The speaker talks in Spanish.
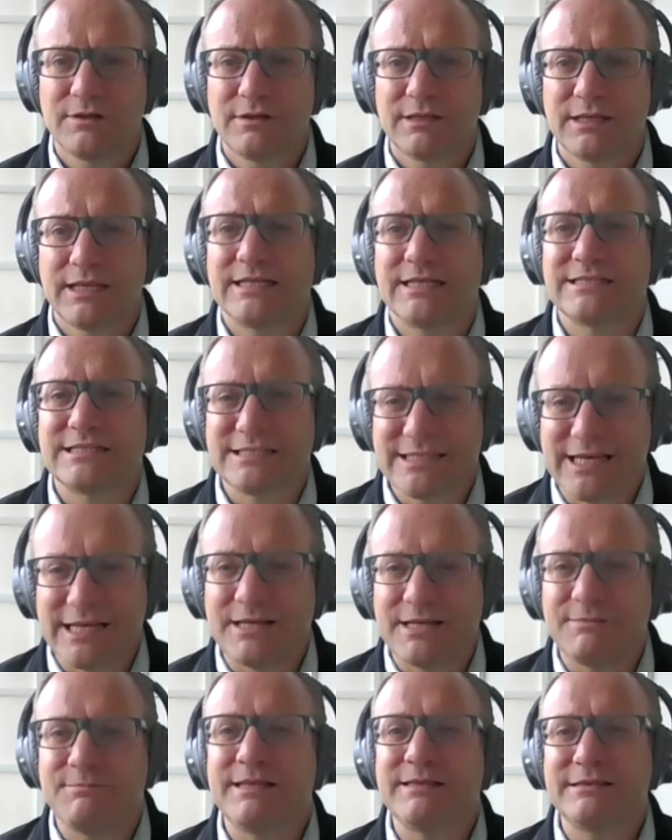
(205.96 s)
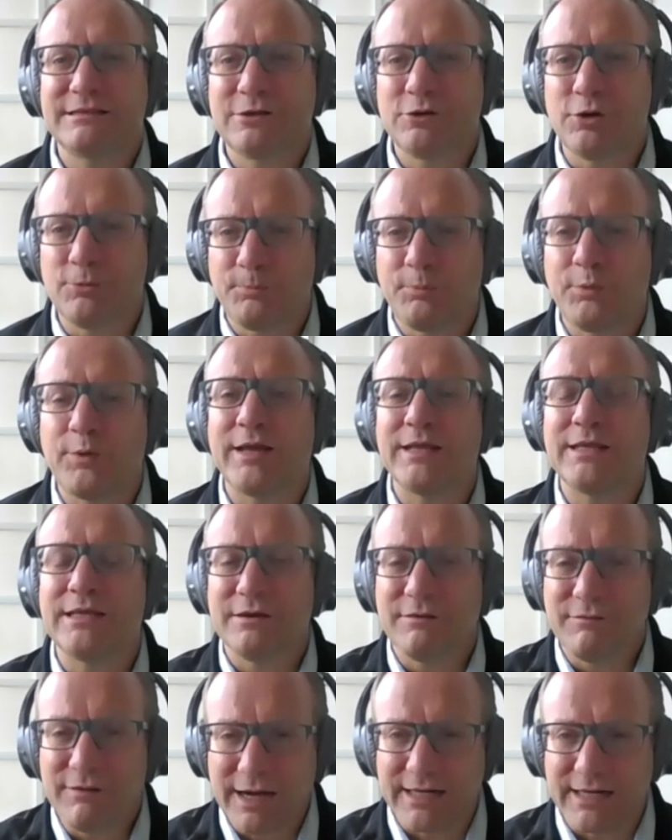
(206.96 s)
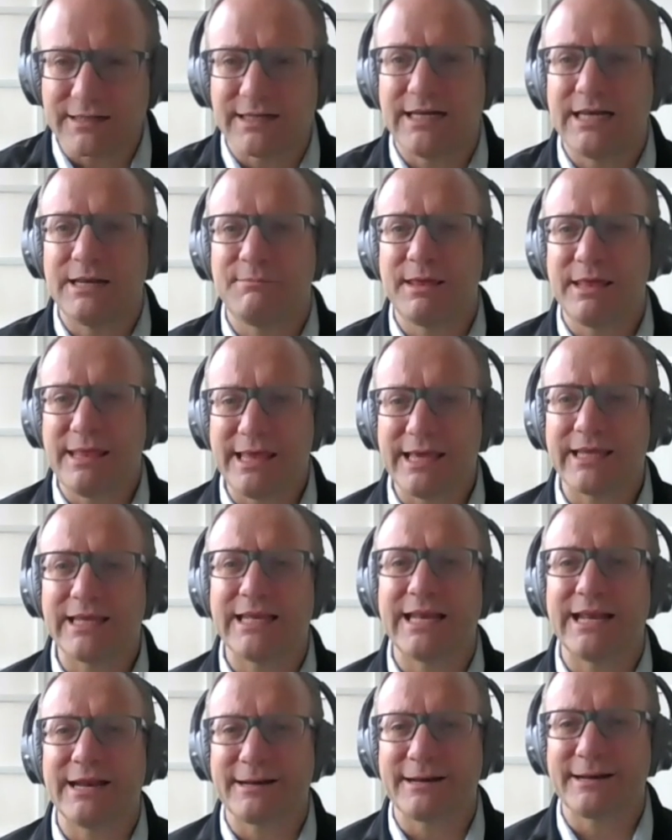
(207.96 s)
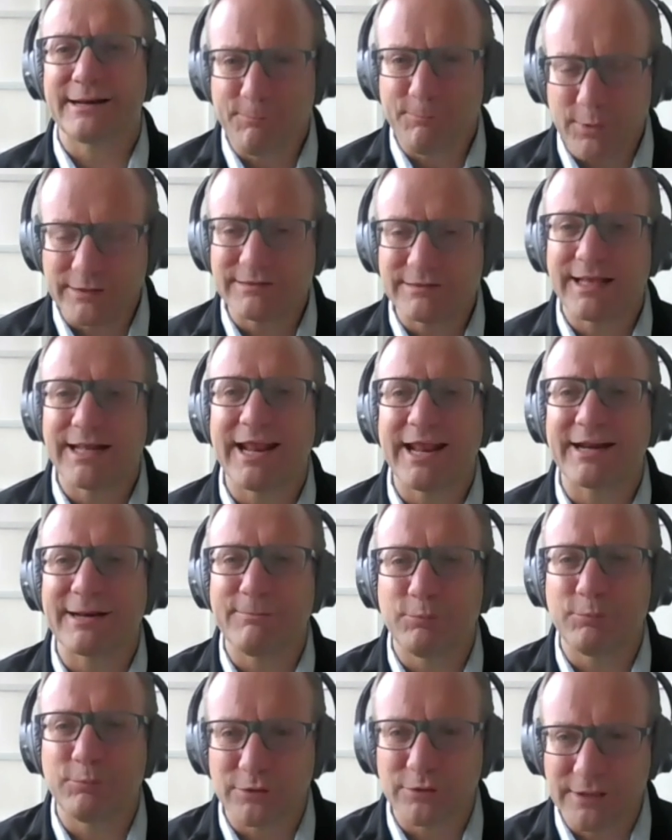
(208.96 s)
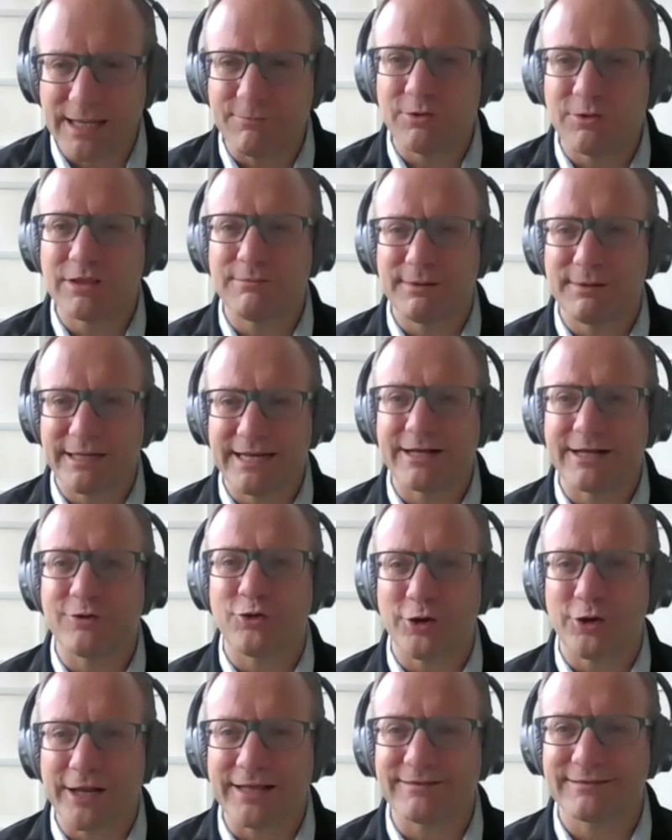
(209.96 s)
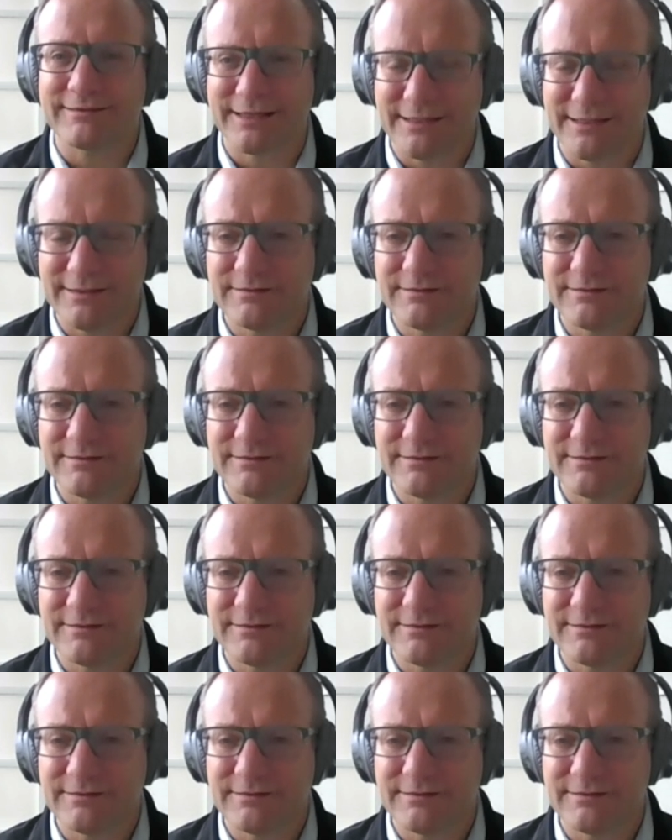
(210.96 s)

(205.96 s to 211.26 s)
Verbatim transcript: que necesariamente nos pueden llevar, en la medida que las respuestas las respondamos de manera correcta,